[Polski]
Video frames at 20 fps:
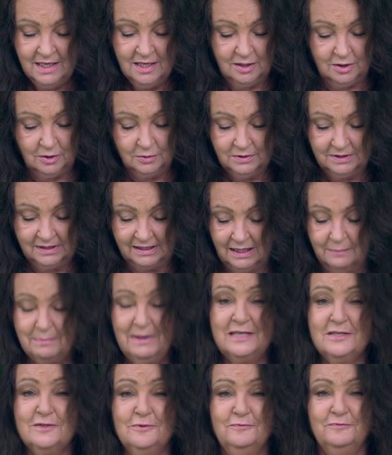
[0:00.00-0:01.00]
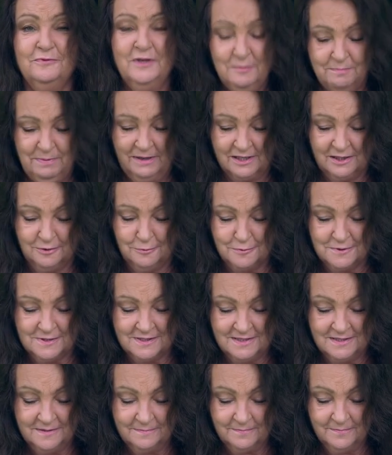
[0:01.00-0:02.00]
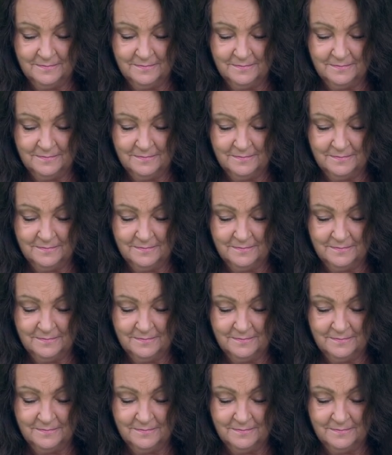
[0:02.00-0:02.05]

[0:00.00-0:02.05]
kontrabasów i perkusji.